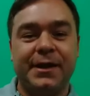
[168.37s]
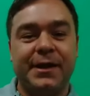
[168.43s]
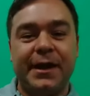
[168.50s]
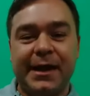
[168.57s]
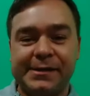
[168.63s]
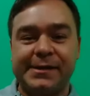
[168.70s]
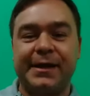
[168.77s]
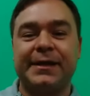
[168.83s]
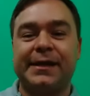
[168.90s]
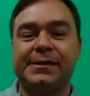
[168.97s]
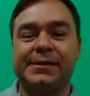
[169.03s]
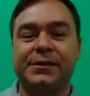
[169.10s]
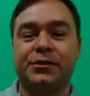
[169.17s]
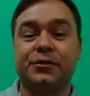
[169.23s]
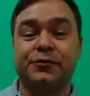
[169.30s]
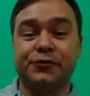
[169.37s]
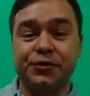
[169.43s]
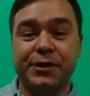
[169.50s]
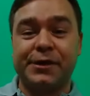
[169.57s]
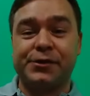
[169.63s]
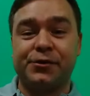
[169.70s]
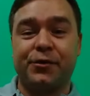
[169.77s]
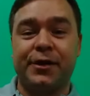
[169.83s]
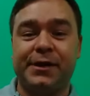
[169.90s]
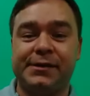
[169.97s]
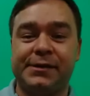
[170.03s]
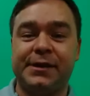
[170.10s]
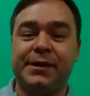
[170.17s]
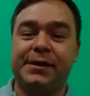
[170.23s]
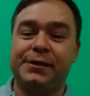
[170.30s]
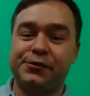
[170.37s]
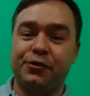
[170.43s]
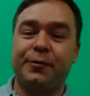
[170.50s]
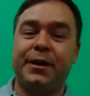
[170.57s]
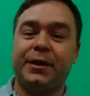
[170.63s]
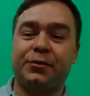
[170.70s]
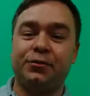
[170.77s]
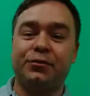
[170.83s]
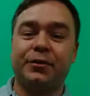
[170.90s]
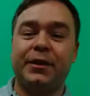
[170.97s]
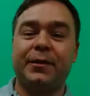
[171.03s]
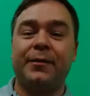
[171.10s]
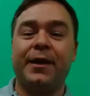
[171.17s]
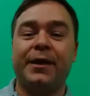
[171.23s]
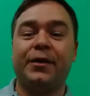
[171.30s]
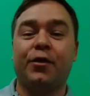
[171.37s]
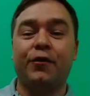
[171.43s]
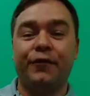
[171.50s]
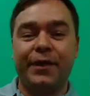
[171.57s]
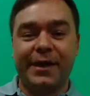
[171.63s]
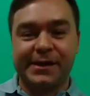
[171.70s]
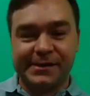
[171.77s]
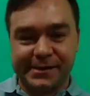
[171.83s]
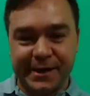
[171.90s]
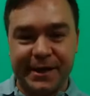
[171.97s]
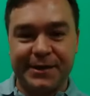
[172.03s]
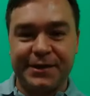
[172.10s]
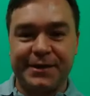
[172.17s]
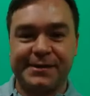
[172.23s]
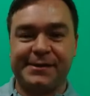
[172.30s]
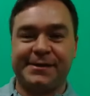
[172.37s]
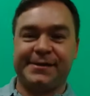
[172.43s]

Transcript: aceitar sugestões e, sobretudo, também ouvir as críticas.